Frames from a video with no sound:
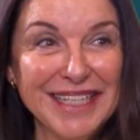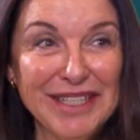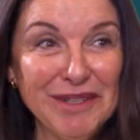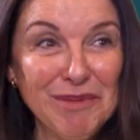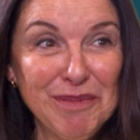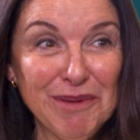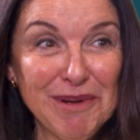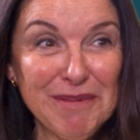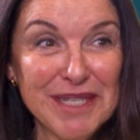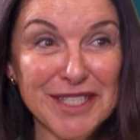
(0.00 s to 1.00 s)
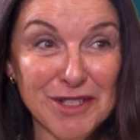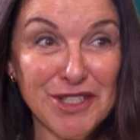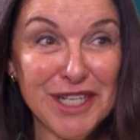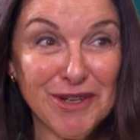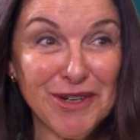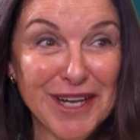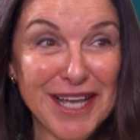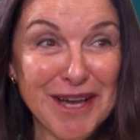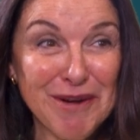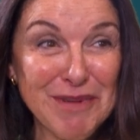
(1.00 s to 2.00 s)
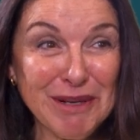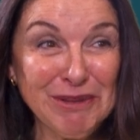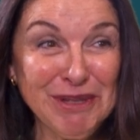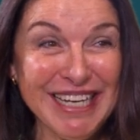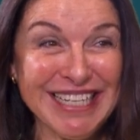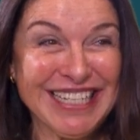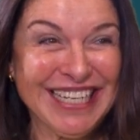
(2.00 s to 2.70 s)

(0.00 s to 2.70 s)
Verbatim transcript: Tengo un problema, es que soy psicóloga y hago preguntas.